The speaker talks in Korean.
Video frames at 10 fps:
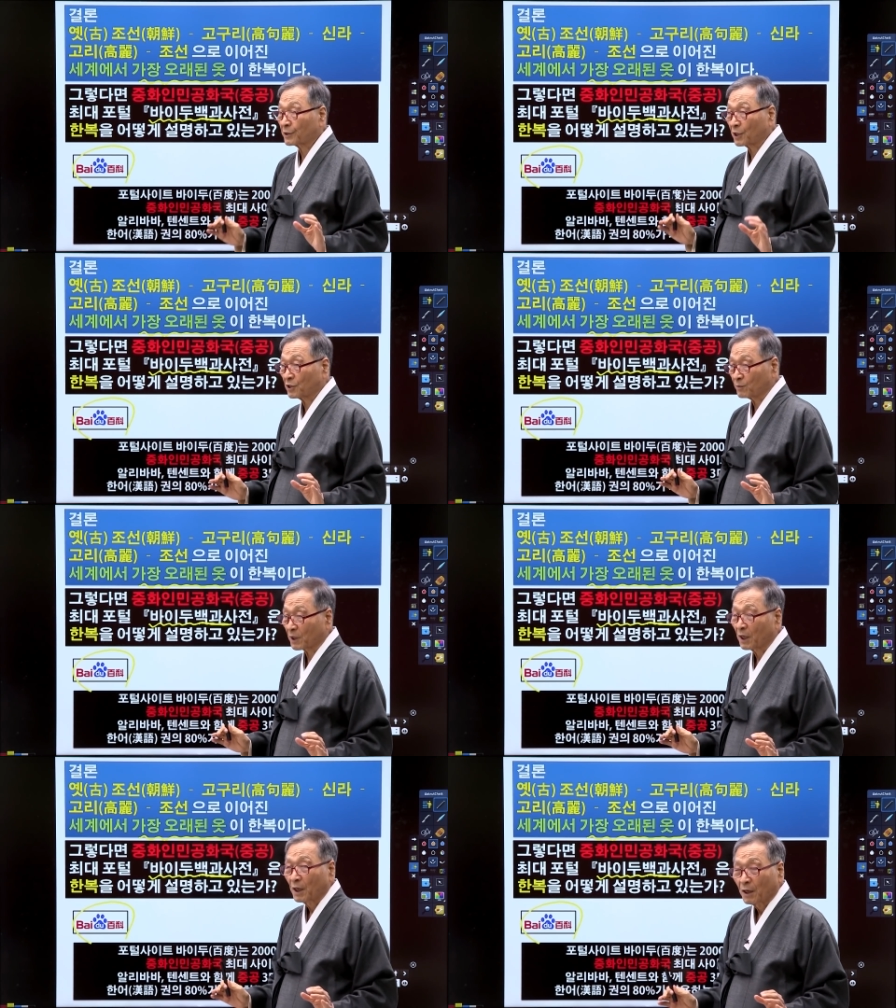
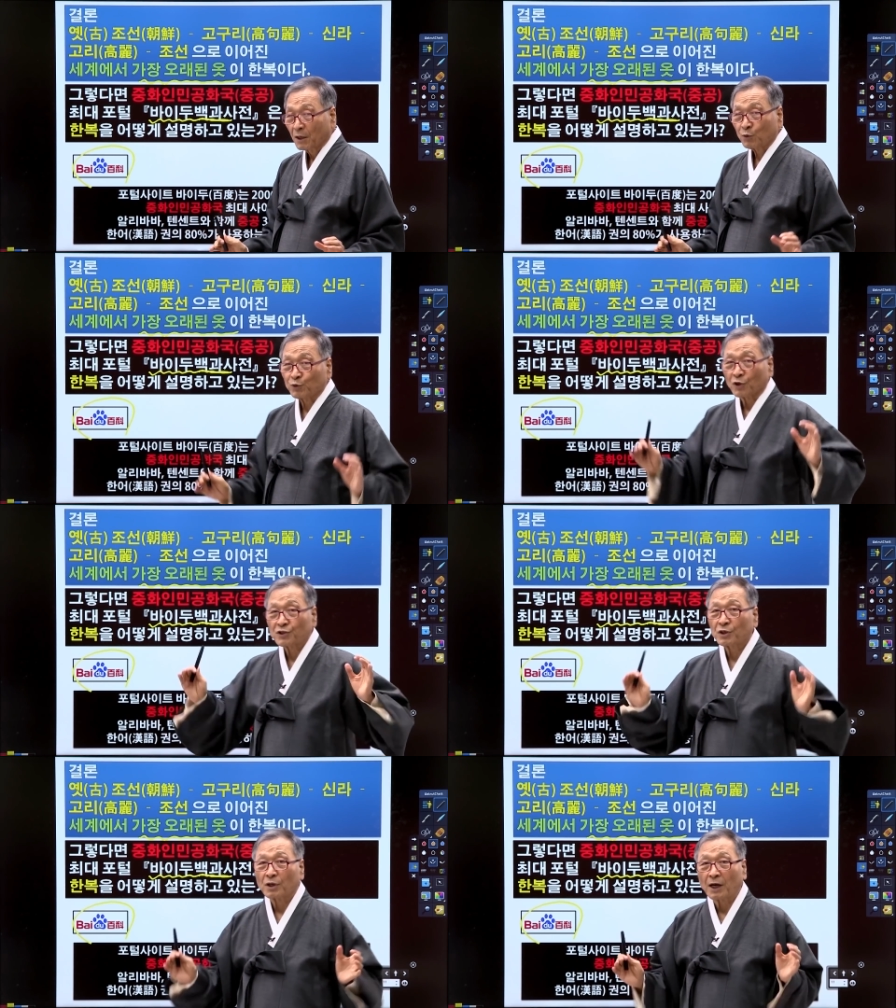사이입니다 그럼
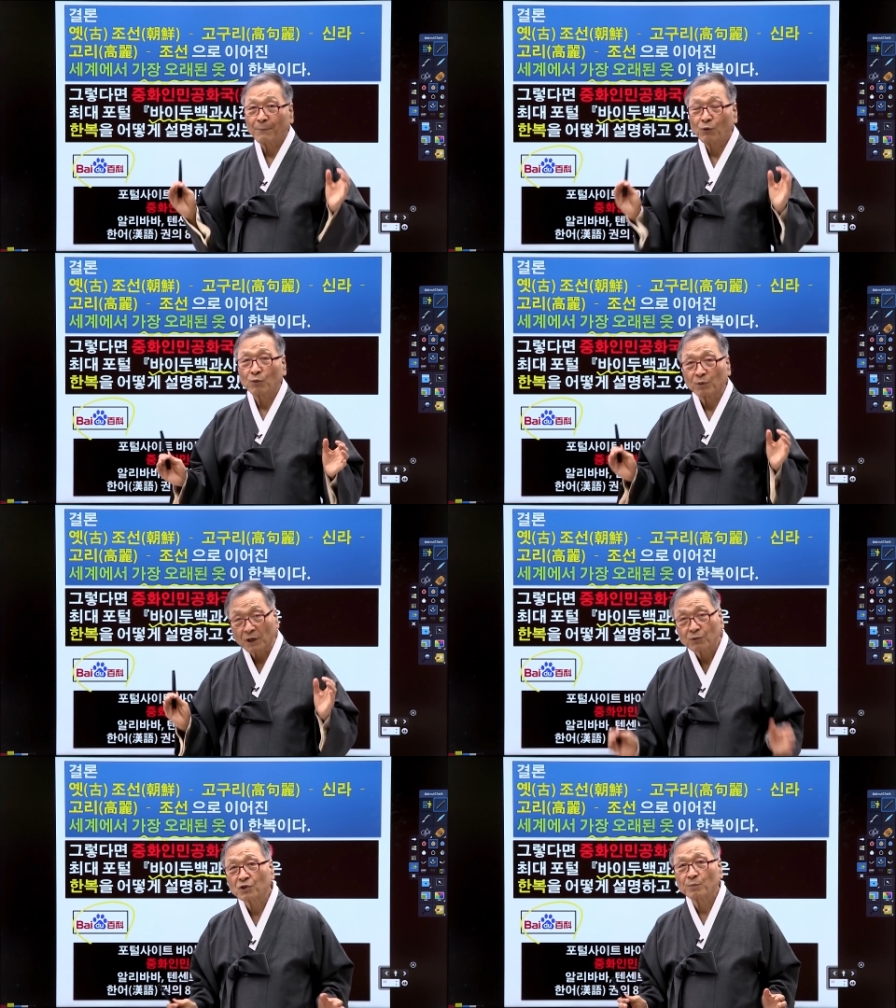여기서 한복을
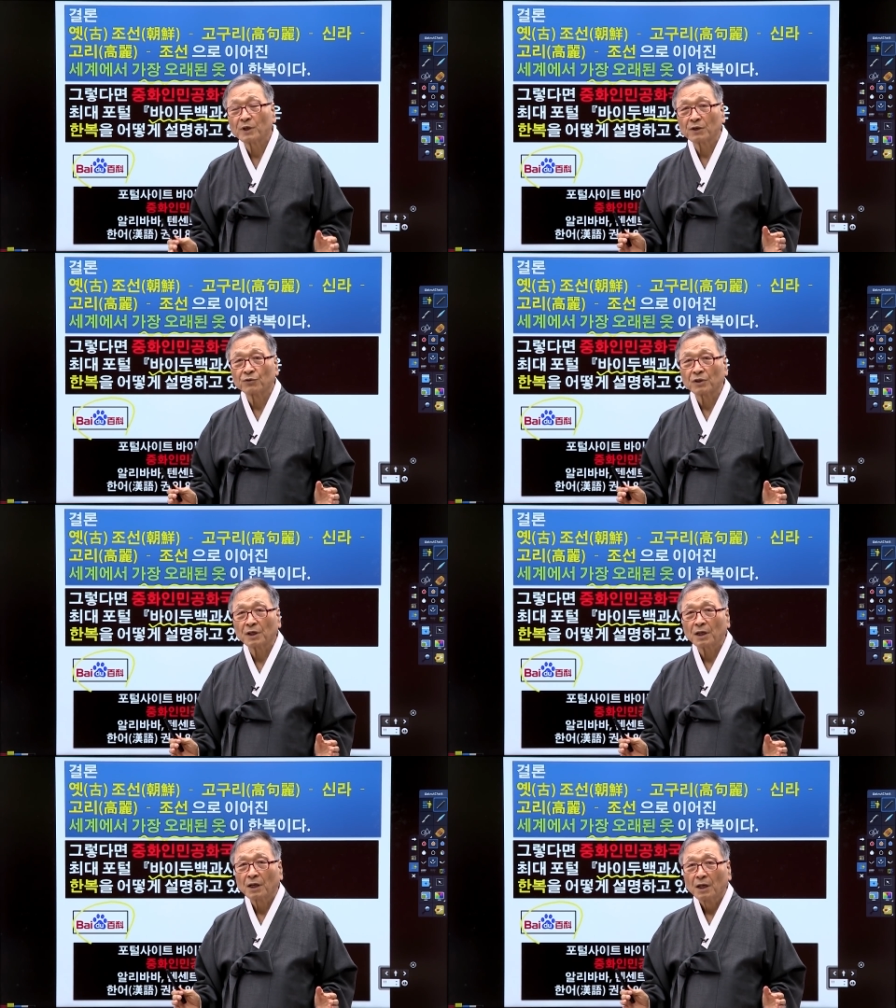뭐라고
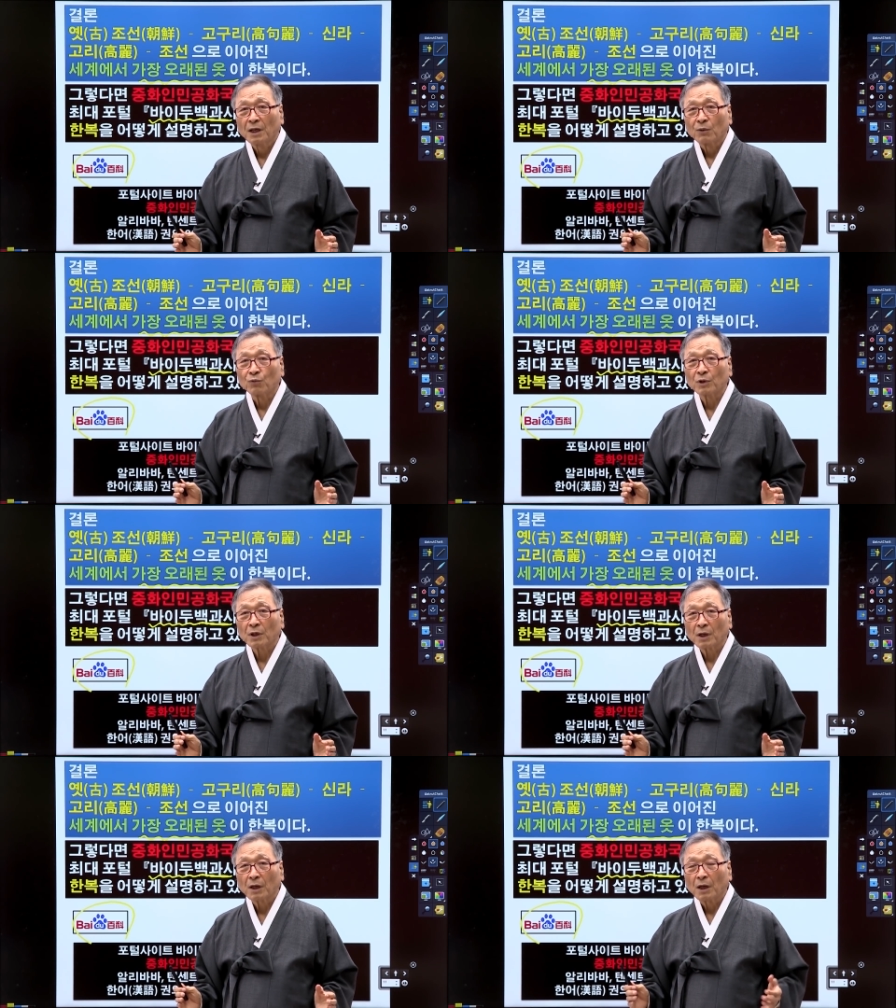설명하는가?
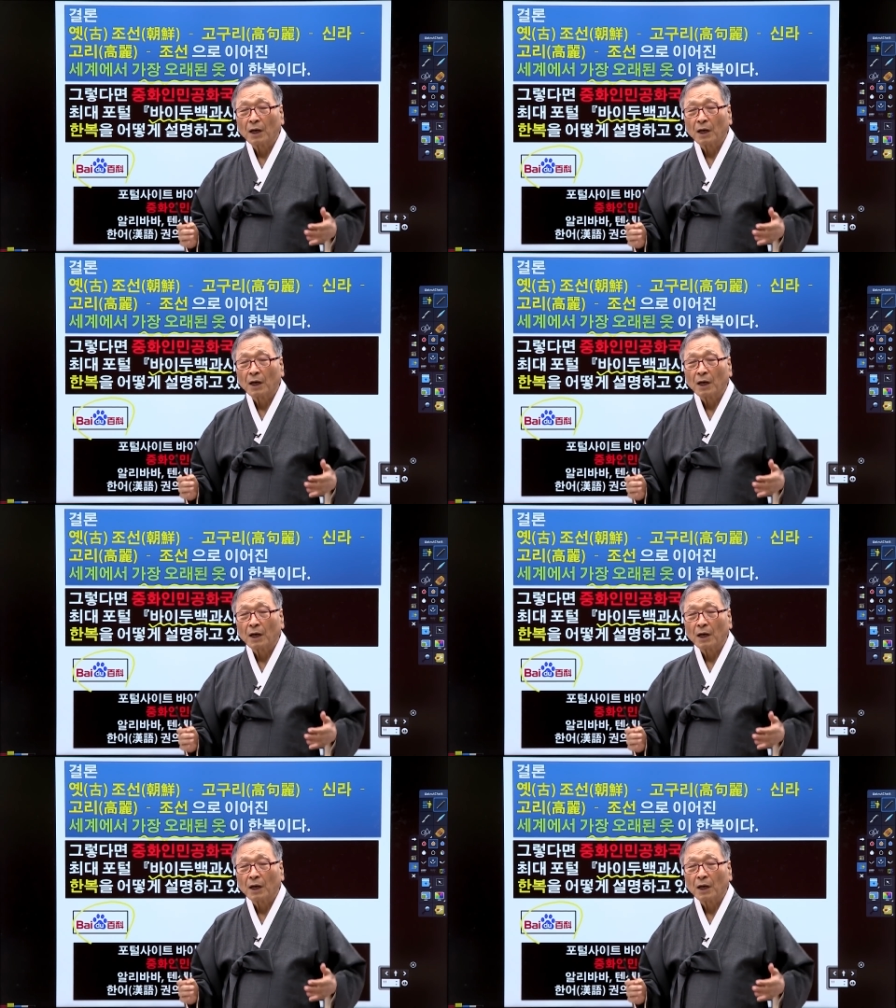우리가